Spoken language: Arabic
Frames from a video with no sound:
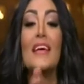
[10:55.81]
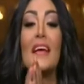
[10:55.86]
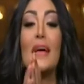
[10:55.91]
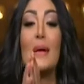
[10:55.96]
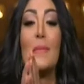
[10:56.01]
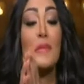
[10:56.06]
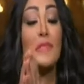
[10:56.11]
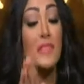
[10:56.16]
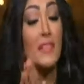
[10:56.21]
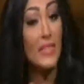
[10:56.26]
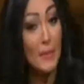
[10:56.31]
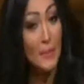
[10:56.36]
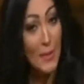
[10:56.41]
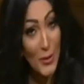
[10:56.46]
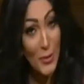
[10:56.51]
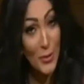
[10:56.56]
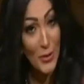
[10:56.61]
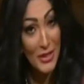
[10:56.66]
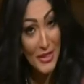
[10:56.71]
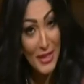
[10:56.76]
اتبسطنا
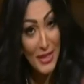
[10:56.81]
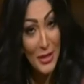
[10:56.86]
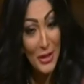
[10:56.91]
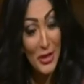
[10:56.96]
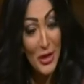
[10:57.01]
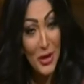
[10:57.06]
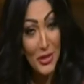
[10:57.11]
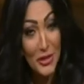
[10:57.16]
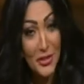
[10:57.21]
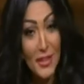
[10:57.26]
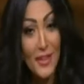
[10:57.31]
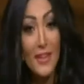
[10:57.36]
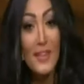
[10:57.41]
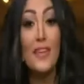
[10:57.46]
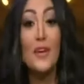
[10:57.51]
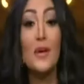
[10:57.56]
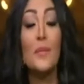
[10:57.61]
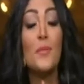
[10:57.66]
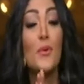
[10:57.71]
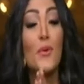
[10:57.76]
معاكم جدا النهارده
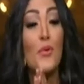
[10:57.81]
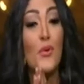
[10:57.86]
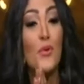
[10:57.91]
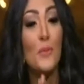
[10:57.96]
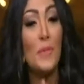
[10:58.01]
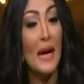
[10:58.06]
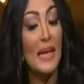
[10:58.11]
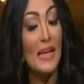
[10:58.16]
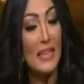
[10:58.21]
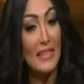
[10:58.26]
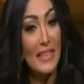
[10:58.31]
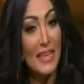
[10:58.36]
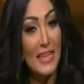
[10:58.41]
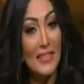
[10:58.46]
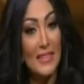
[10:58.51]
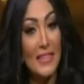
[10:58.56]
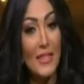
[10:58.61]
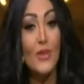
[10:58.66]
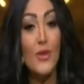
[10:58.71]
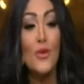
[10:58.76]
يا رب تكونوا معانا
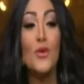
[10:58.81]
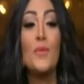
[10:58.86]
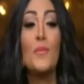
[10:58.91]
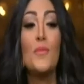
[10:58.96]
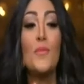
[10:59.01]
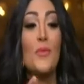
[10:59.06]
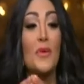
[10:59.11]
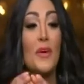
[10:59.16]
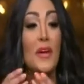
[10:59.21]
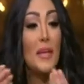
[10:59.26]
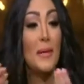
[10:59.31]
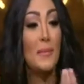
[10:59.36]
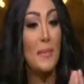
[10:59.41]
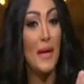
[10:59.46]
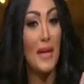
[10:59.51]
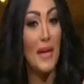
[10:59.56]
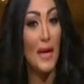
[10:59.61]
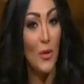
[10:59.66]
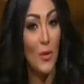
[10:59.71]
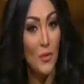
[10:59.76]
30 يوم
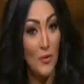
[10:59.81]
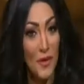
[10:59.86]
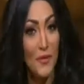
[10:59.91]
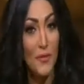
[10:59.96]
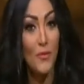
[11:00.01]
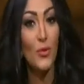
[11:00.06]
ونبقى خفاف